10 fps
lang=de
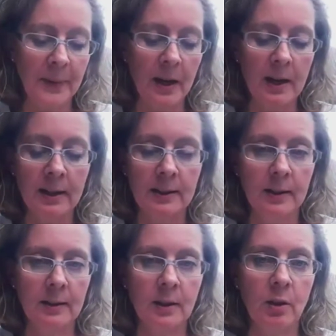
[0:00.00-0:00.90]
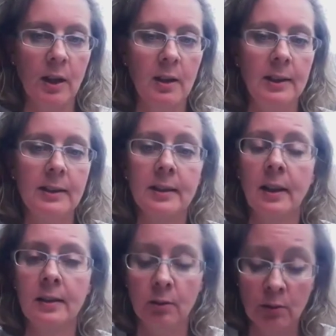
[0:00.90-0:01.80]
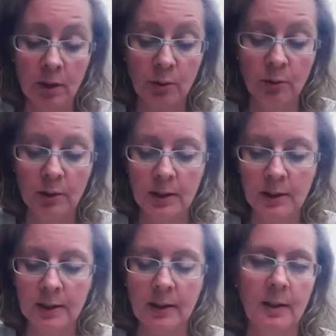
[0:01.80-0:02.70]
Alex sagt auch, er liest Zeitung natürlich.